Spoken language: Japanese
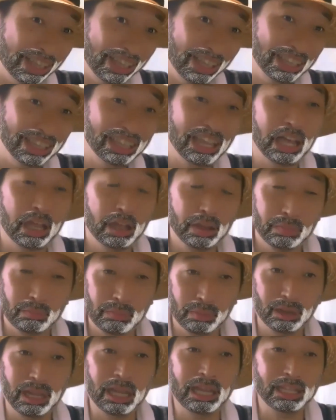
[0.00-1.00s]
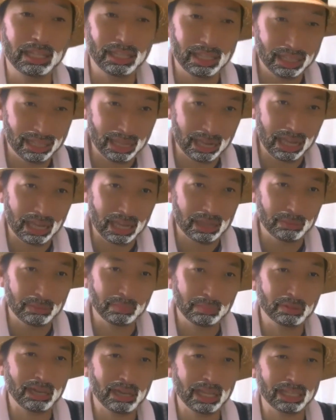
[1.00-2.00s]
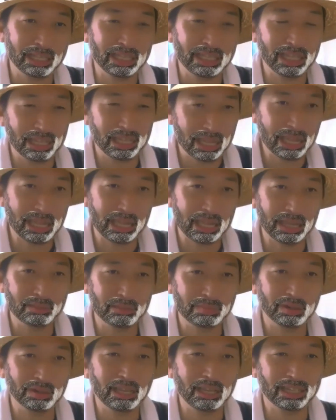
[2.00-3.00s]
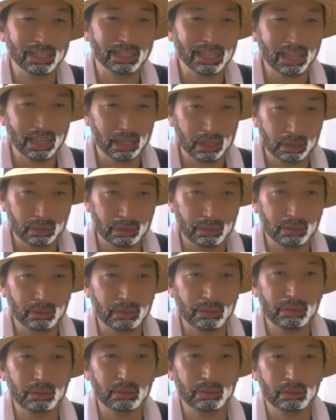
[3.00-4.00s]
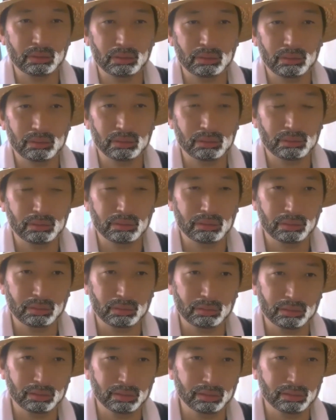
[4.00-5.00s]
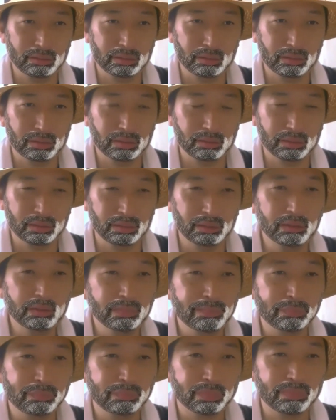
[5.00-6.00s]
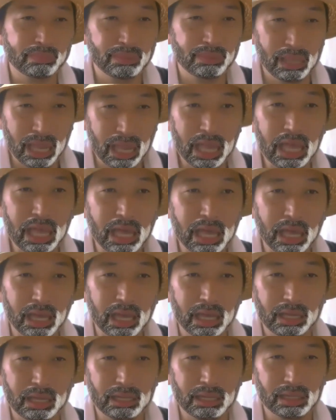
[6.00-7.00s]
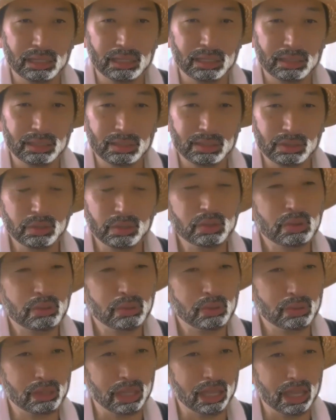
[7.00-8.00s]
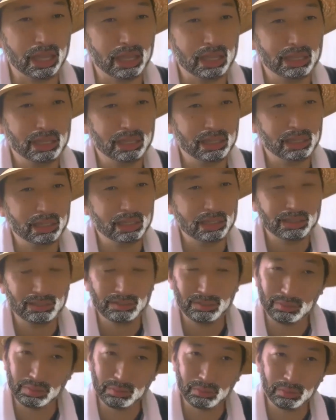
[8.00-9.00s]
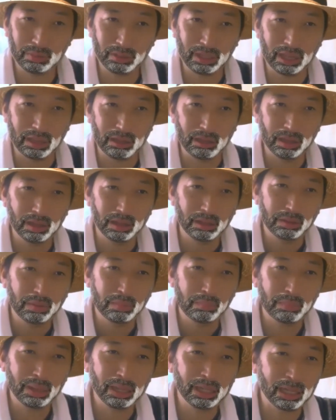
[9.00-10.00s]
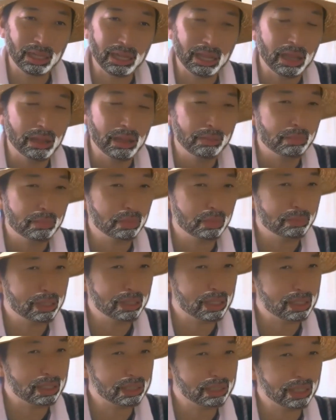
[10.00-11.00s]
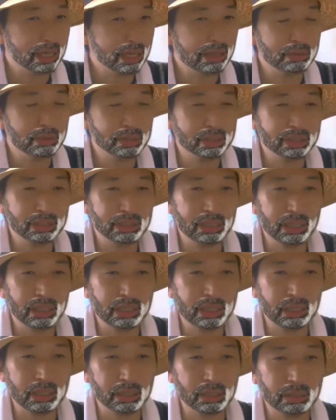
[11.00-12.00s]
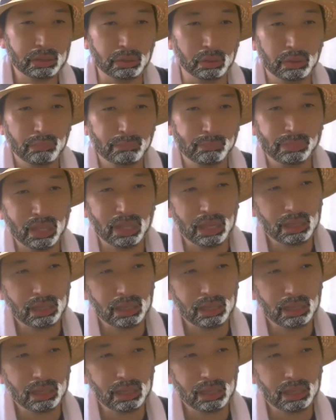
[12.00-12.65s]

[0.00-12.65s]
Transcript: 円さ、もらえた。もらえたな。もらえたよなあ。ということで。ということで。まだな、もうみんな知ってるかもしんないけど、あ